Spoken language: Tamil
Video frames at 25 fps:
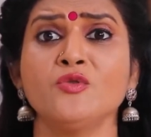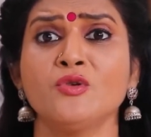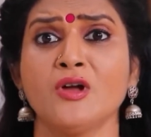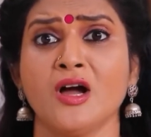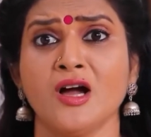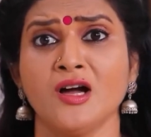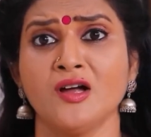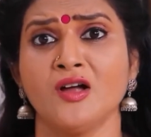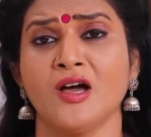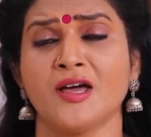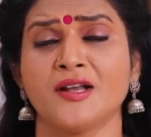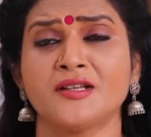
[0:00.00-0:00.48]

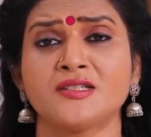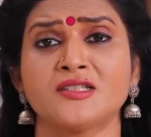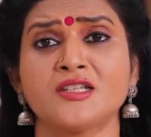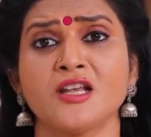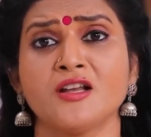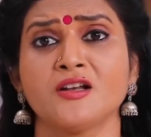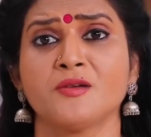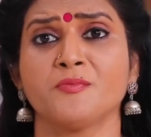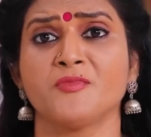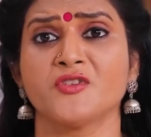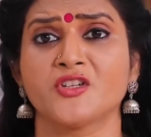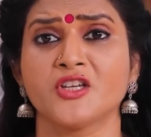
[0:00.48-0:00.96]
நீயும் நானும்
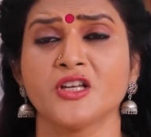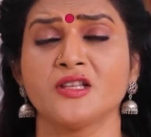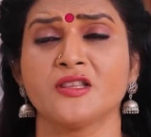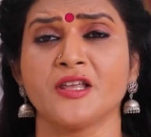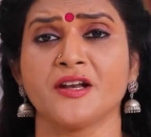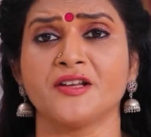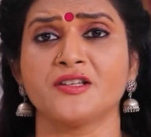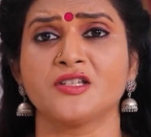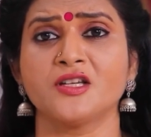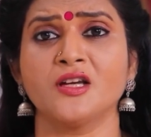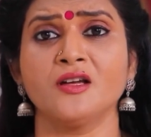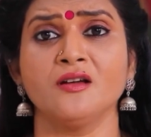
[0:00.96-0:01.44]
அரெஸ்ட் ஆக
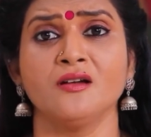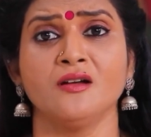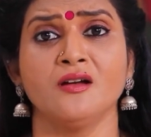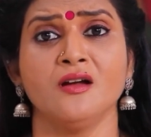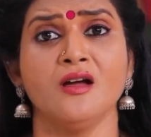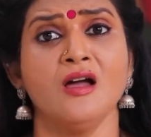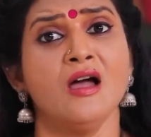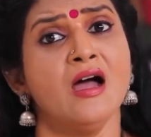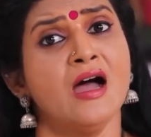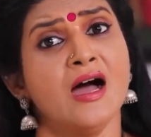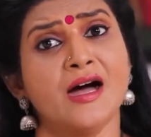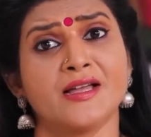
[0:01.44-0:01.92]
போறது தெரிஞ்சு
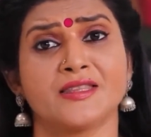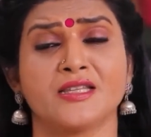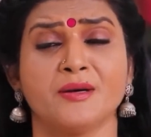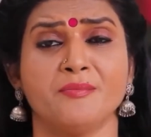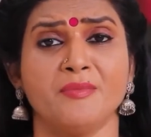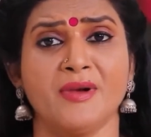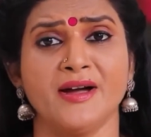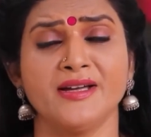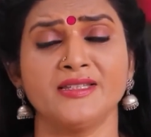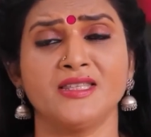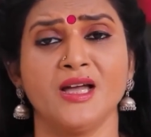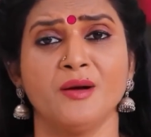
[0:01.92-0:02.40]

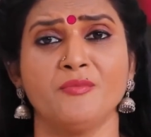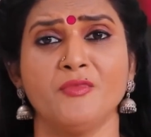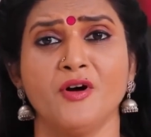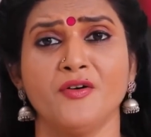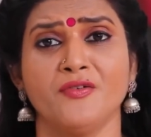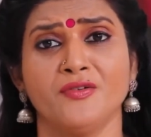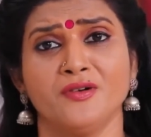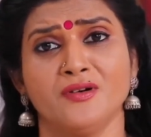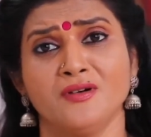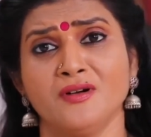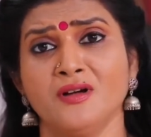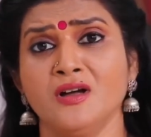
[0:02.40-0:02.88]
அந்த மைதா
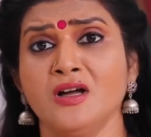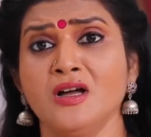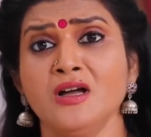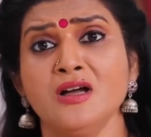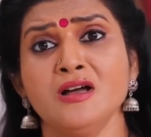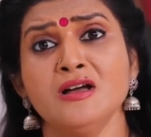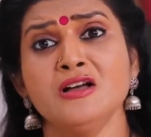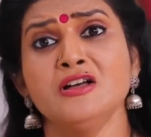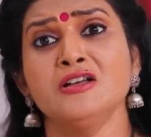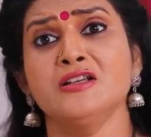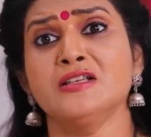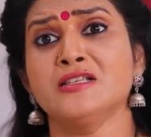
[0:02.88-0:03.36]
மாவு
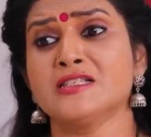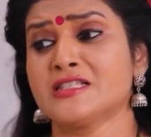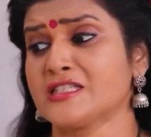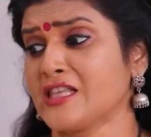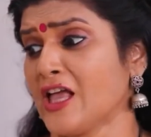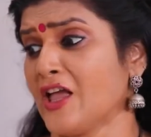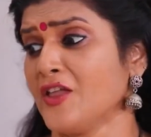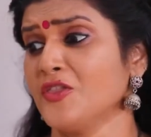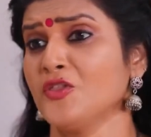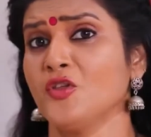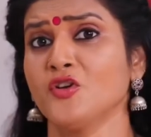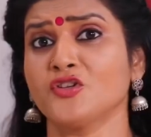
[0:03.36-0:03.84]

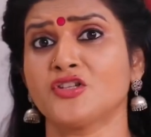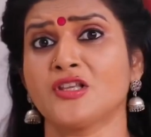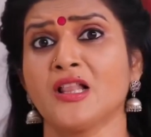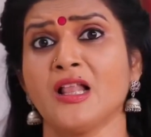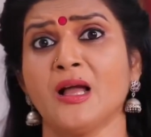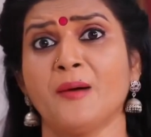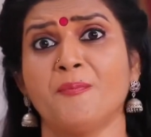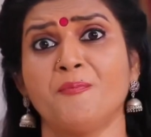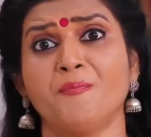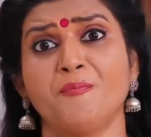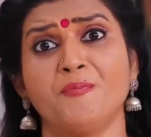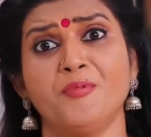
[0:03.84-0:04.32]

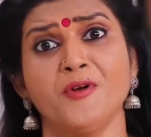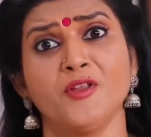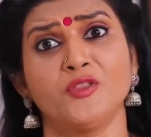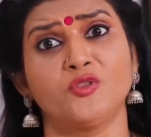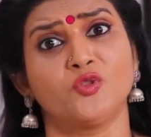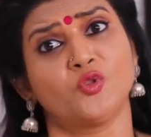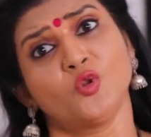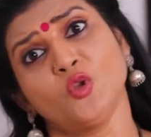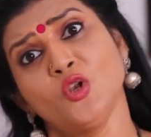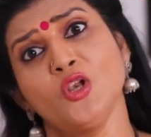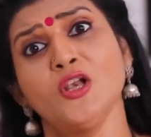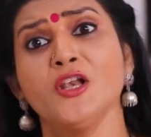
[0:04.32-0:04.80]
சந்தோஷத்துல
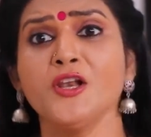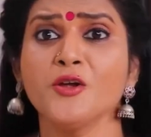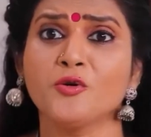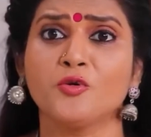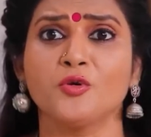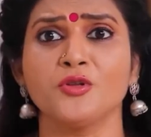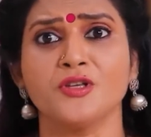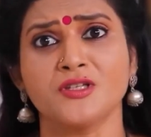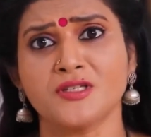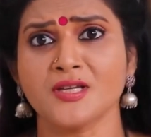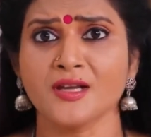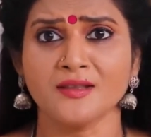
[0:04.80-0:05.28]
அப்படியே துள்ளி
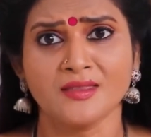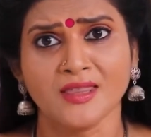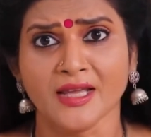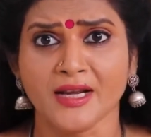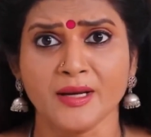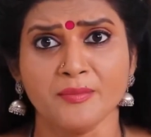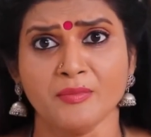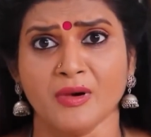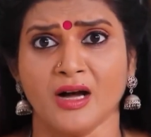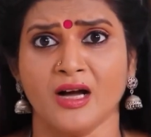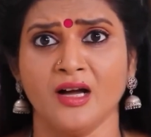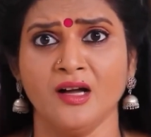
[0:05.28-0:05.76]
குதிச்சான்
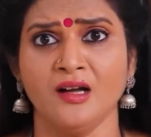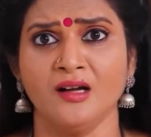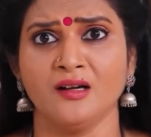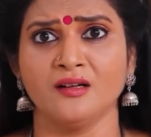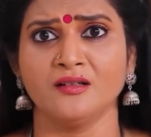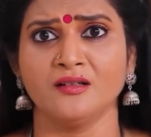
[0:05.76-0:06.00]
தெரியுமா